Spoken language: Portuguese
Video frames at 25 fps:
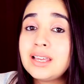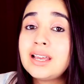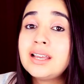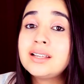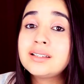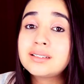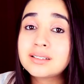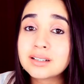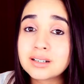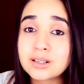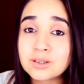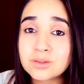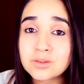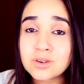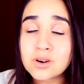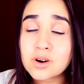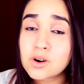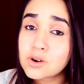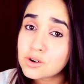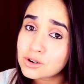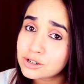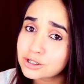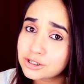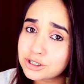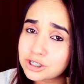E então,
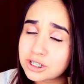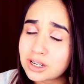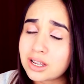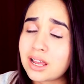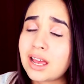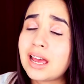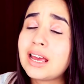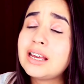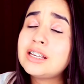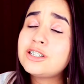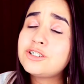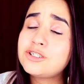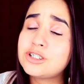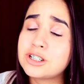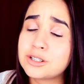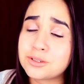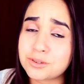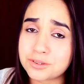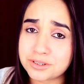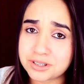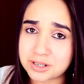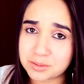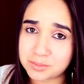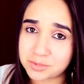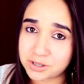hoje é dia
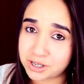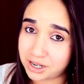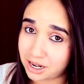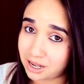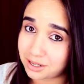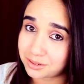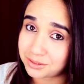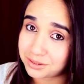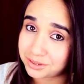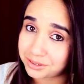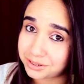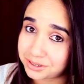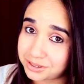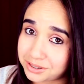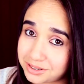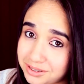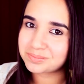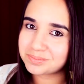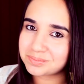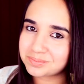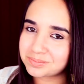dos namorados.